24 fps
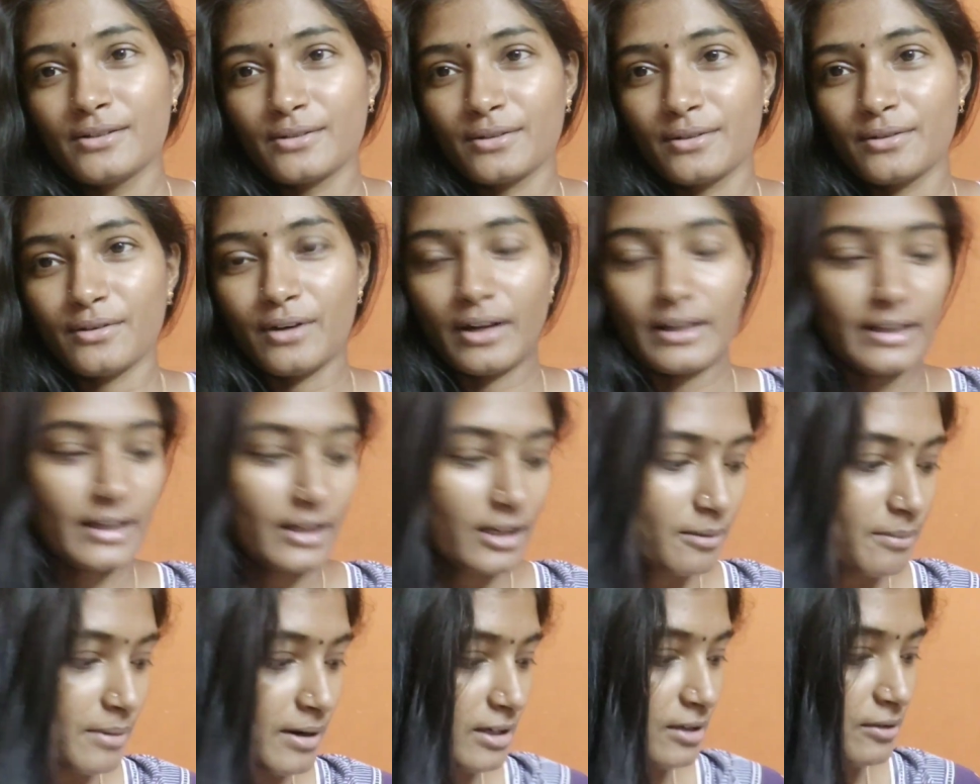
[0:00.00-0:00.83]
సో
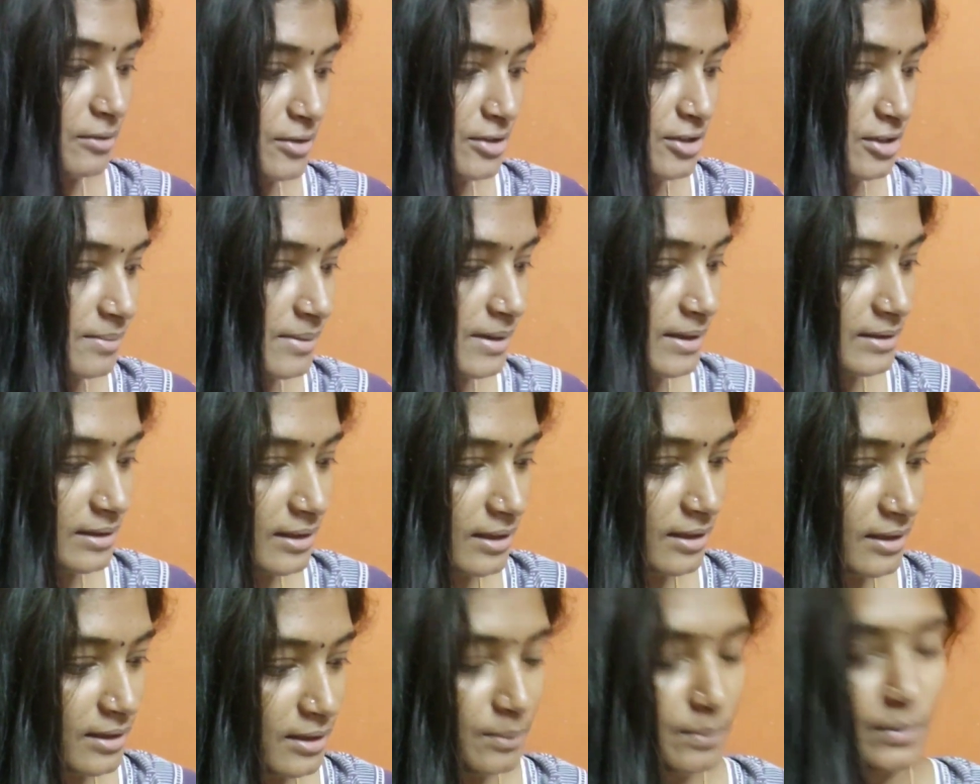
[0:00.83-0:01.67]
అన్నమాట విషయం
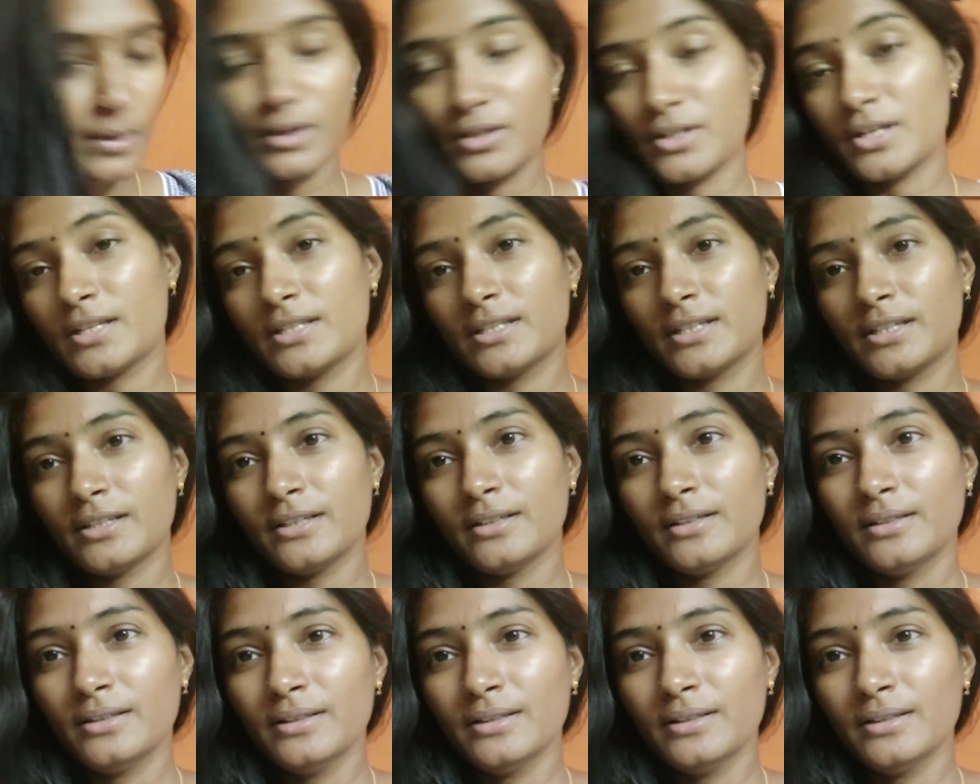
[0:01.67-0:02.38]
అయితే ఇప్పుడు వచ్చేసి